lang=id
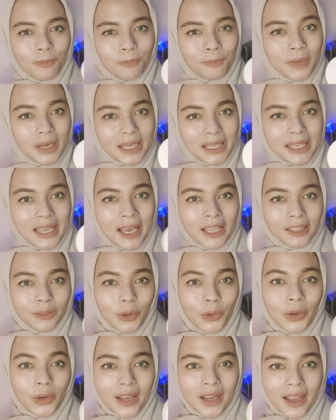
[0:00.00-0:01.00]
beli atau
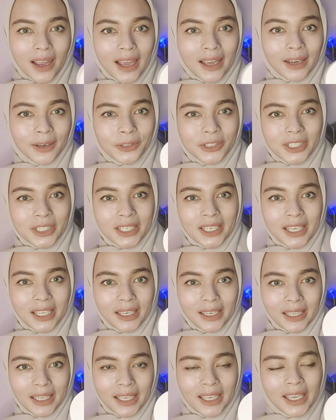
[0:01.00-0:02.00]
enggak cushion
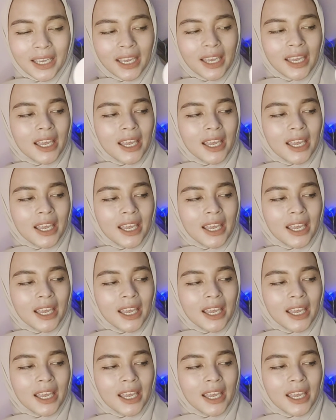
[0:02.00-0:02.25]
ini